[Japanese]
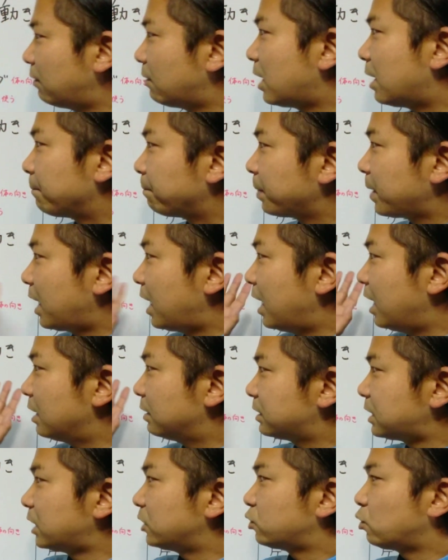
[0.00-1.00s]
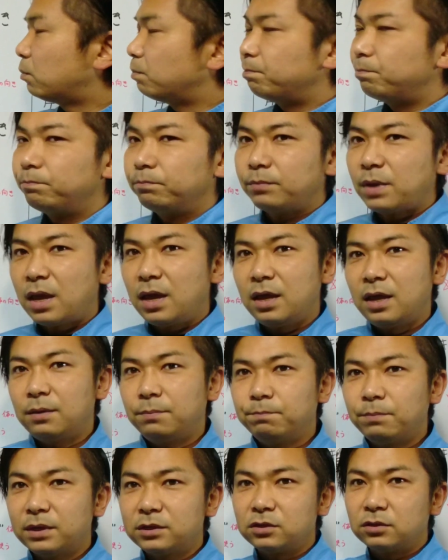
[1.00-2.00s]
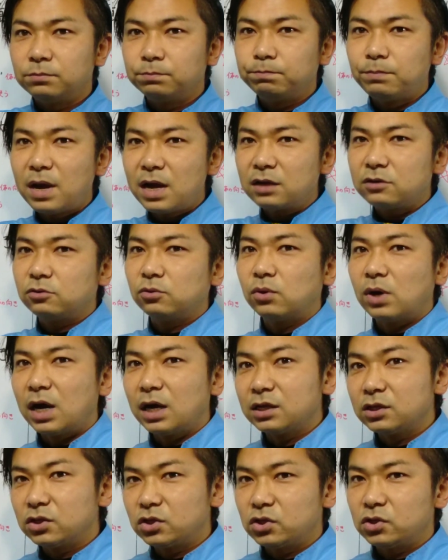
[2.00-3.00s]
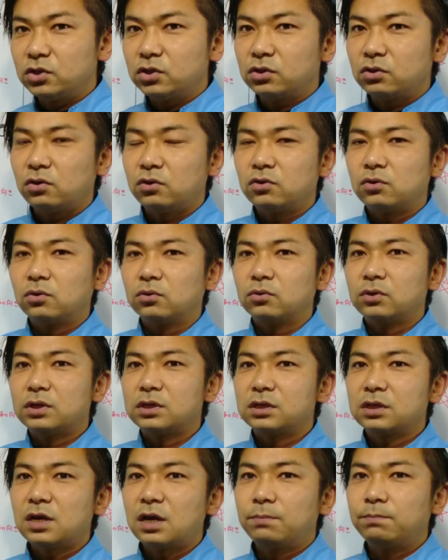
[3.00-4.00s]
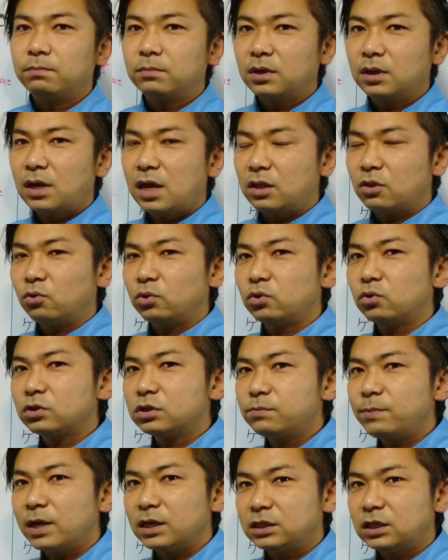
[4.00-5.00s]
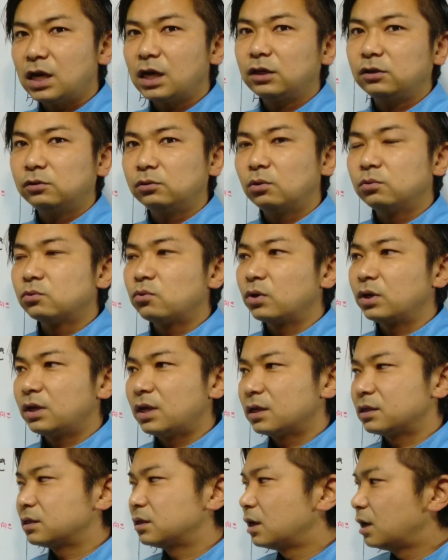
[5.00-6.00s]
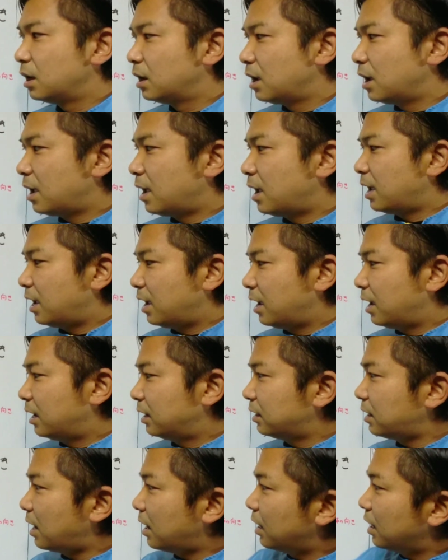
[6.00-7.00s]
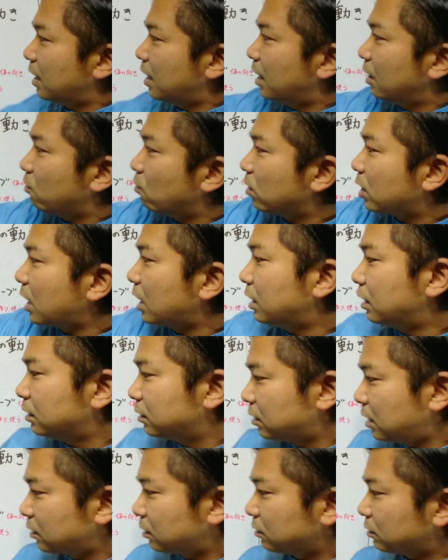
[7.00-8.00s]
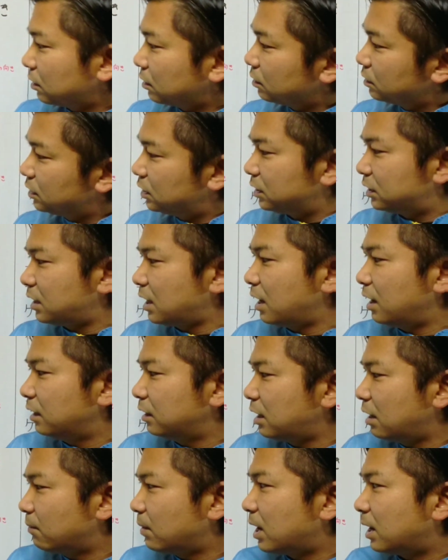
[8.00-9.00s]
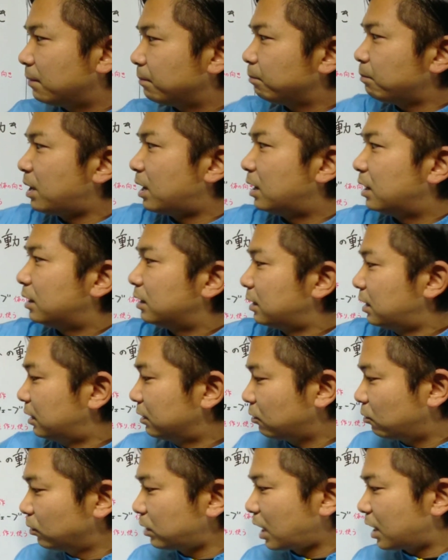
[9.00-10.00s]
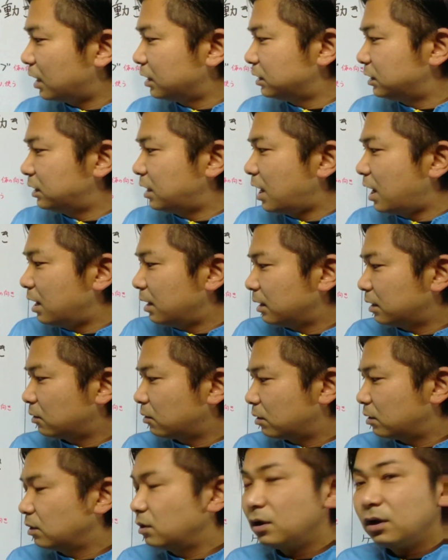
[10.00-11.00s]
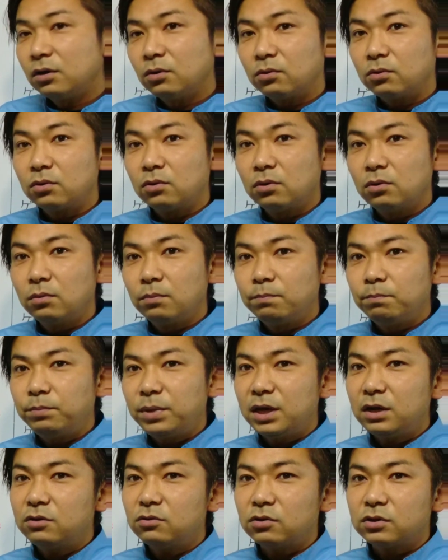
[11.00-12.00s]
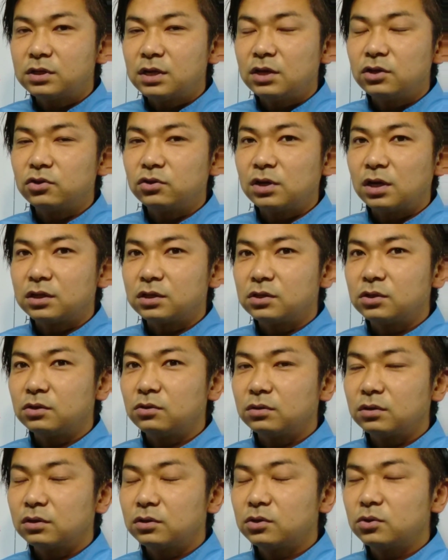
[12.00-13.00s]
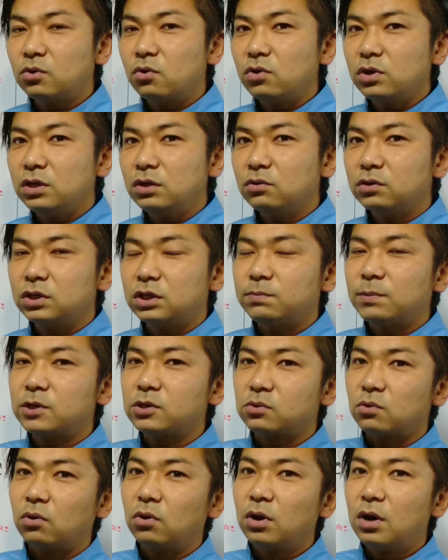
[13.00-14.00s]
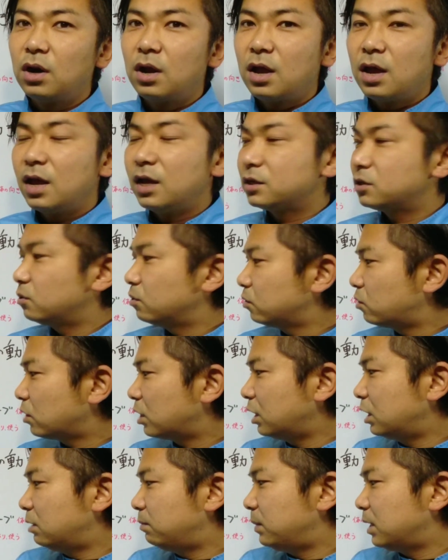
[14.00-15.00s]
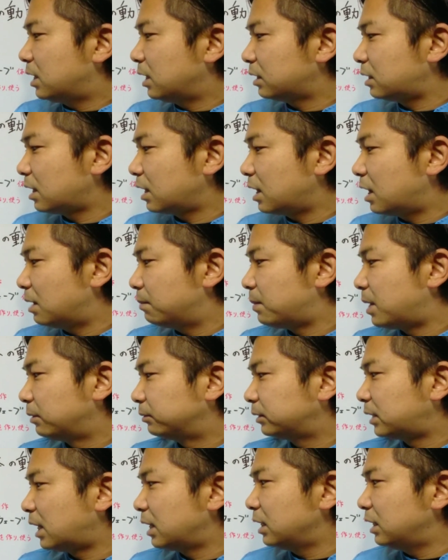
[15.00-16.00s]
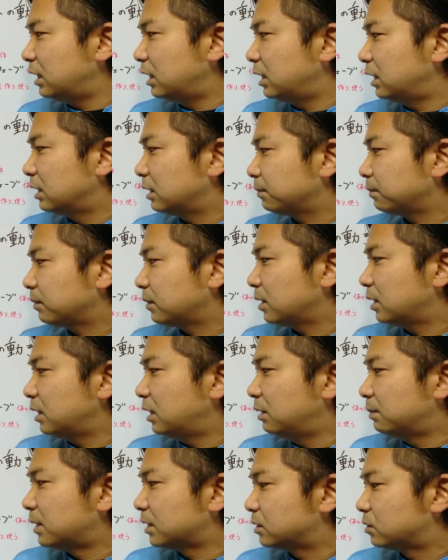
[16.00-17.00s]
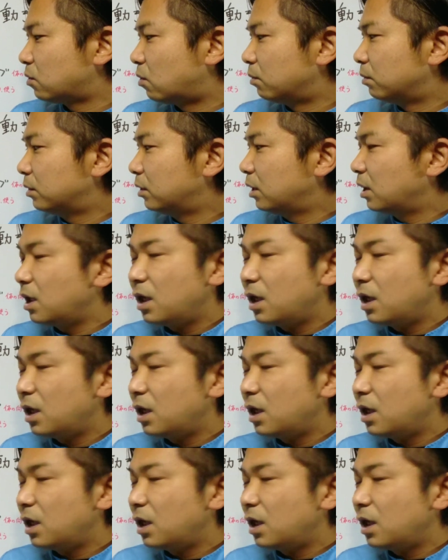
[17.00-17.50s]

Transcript: では、えー、最初、えー、まず、マークを外すということですが、えっ、と、一つ目はチェックの動きです。えー、で、え今回、実践編では、まあ、こんな感じで、ピンクの選手がスローインをしますと。えその時に味方が、まあ、2人いますと。